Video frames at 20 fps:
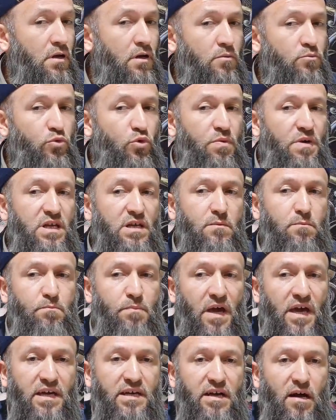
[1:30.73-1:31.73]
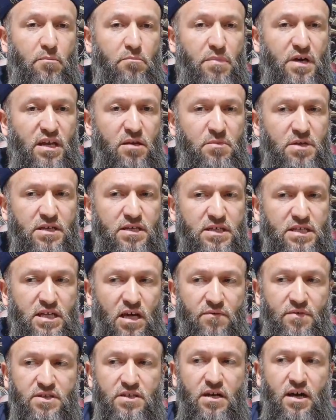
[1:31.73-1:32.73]
Bu benim peygamberimin
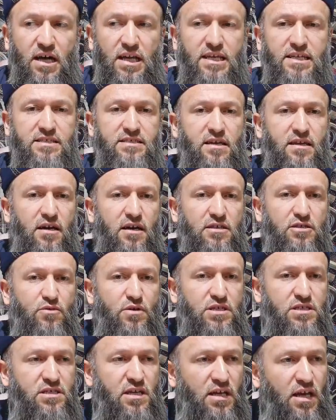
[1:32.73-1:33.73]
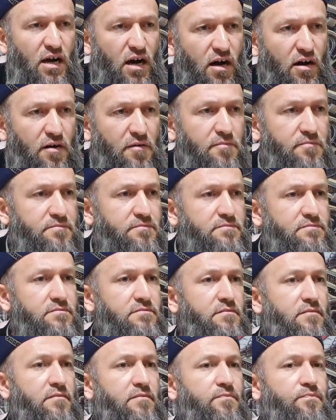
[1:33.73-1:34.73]
kıyafeti aleyhissalatü vesselam.
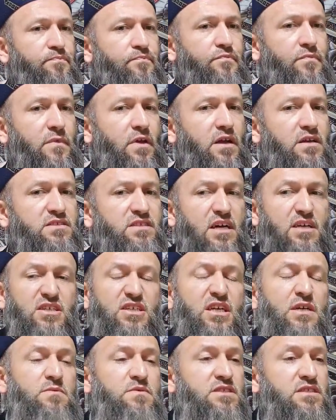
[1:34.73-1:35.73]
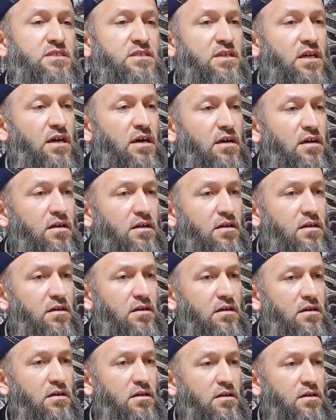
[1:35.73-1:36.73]
Sen kimsin ya?
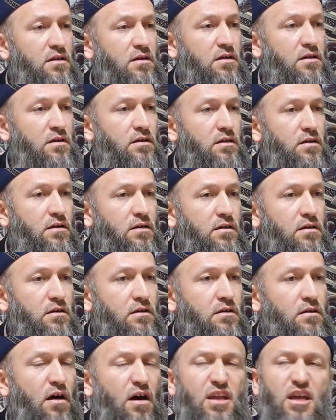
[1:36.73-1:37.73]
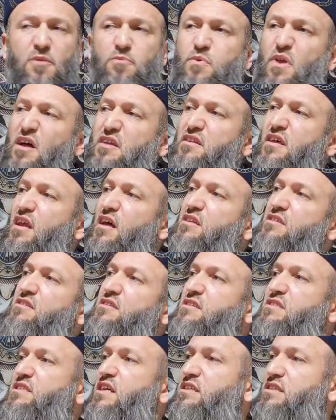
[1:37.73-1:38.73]
Araplardan
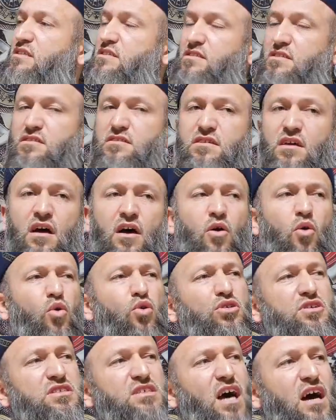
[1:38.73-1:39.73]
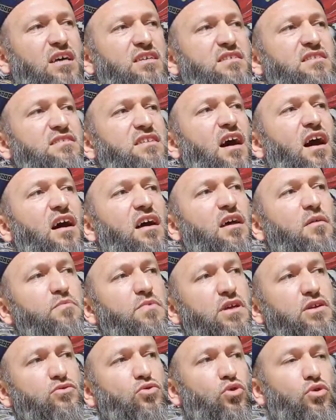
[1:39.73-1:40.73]
aldınız getirdiniz. O işte aslında
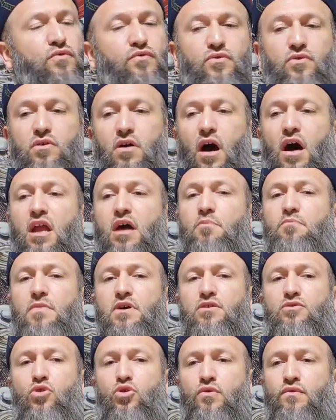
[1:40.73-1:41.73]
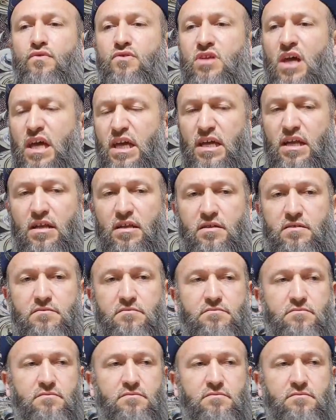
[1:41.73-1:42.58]
Arapların örfü. Arapların örfü değil.